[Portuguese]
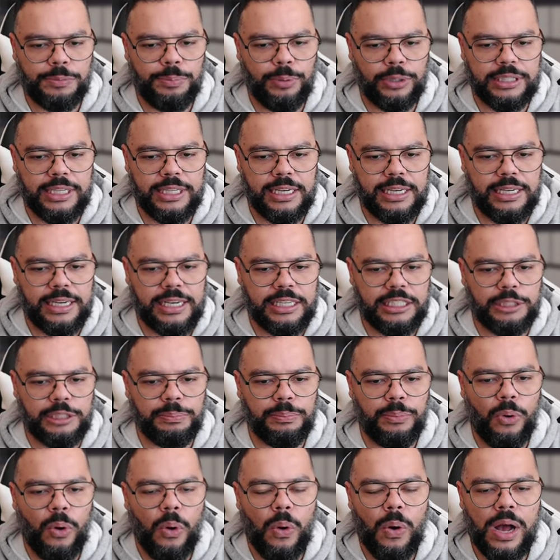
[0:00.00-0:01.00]
podem ler de
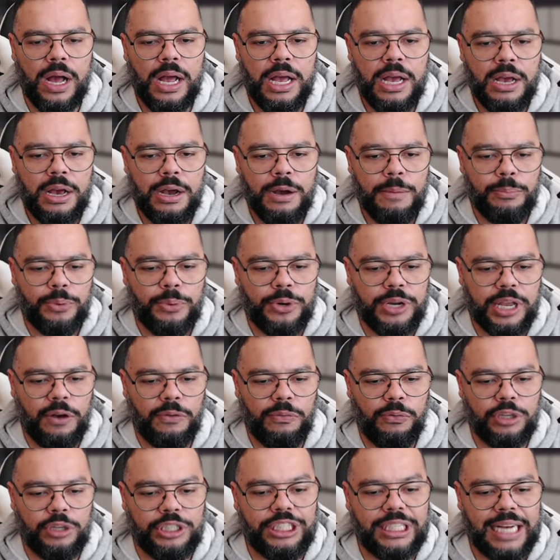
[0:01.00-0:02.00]
boa, porque eu
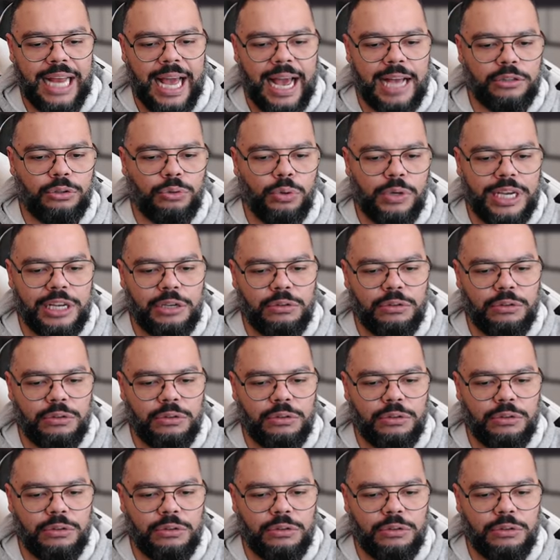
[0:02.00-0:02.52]
vou direto o que